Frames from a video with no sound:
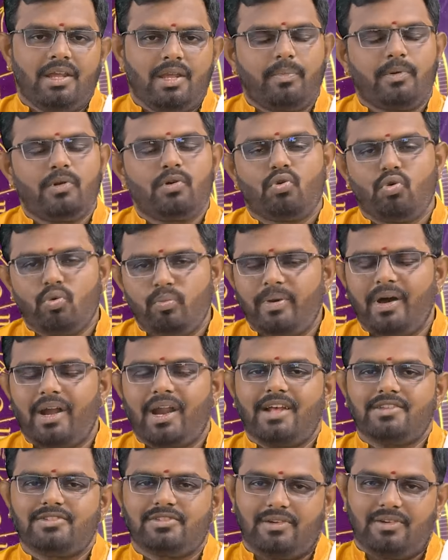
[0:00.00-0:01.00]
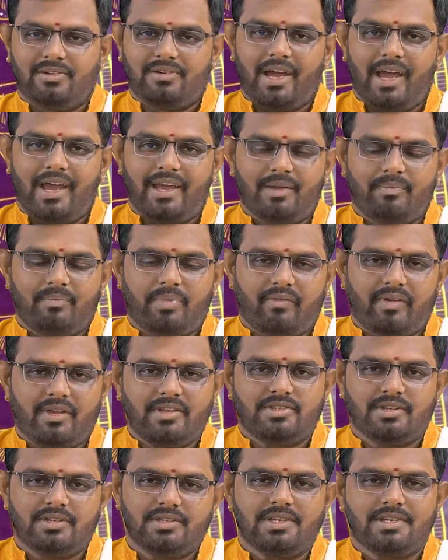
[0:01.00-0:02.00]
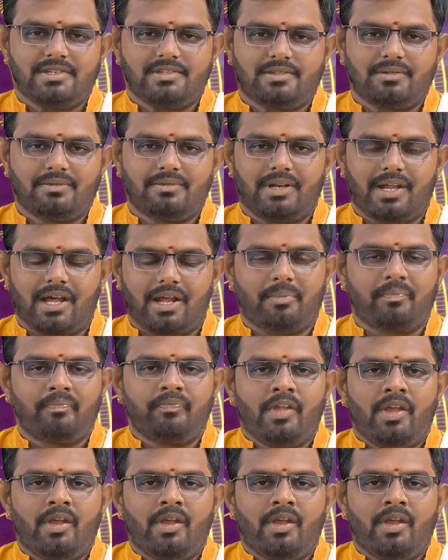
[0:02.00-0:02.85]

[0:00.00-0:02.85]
ఇప్పుడు కుంభరాశిలోకి ఆయన ప్రవేశం చేస్తూ ఉన్నారు